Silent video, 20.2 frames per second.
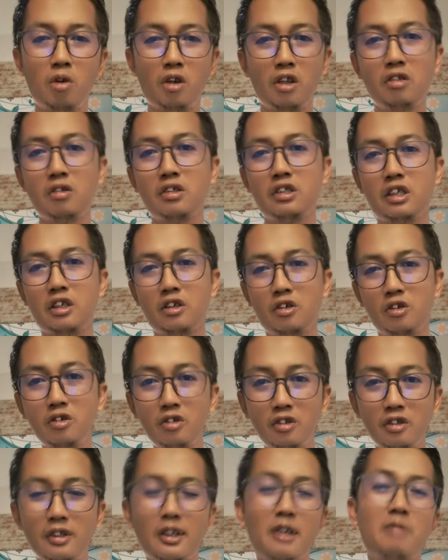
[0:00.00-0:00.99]
Mungkin itu jadi
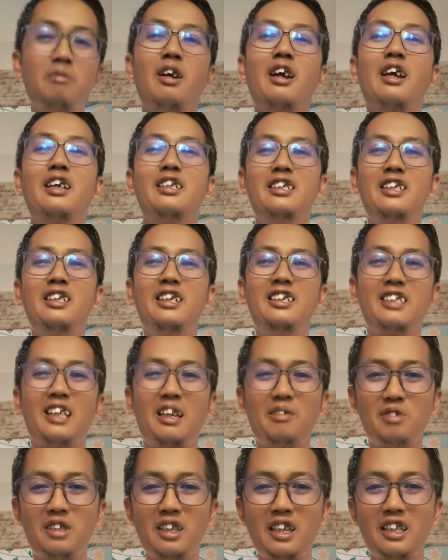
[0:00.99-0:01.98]
dulu. Terima kasih.
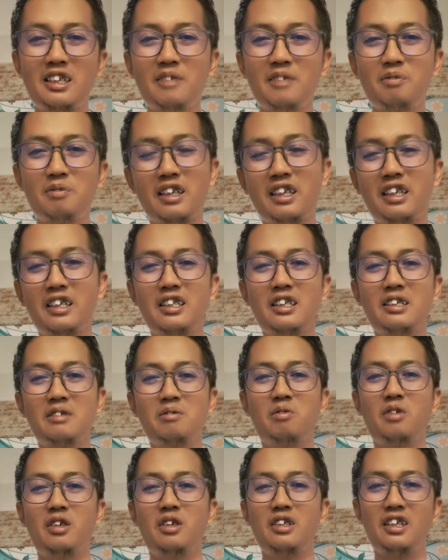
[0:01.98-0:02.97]
Salam sehat bagi kita
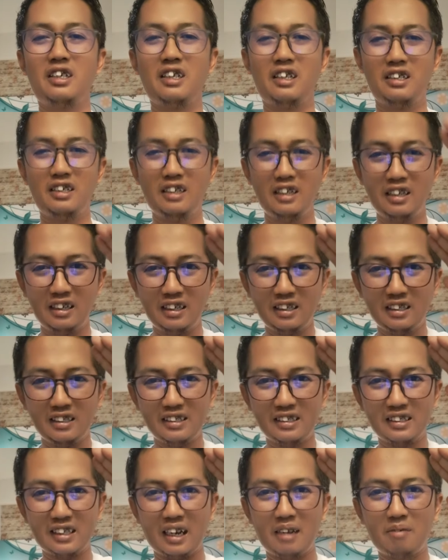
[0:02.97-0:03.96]
semuanya dan
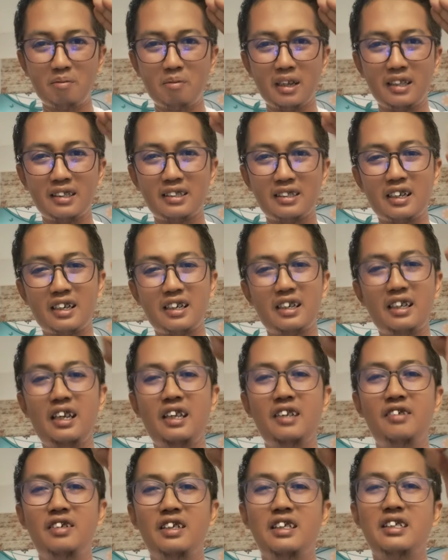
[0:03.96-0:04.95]
salam
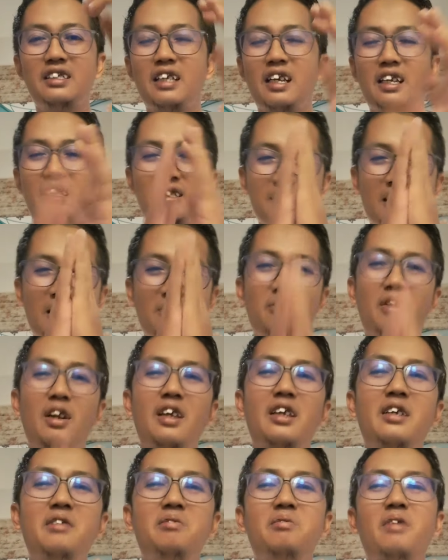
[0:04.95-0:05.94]
planter Indonesia.
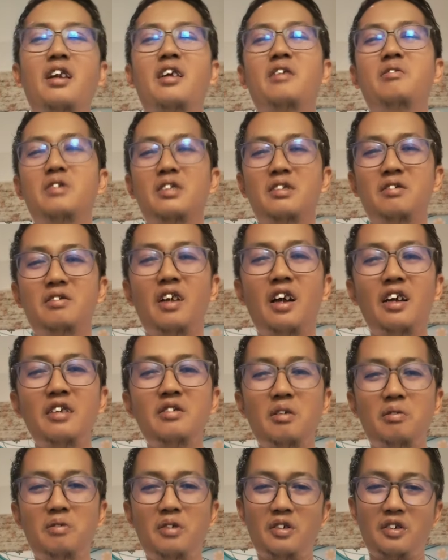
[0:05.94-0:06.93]
Assalamualaikum
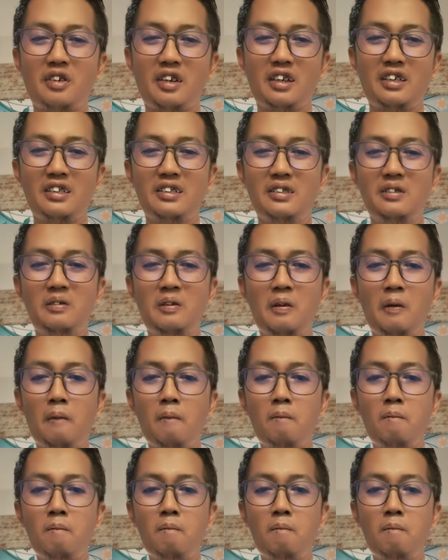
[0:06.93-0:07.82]
warahmatullahi wabarakatuh.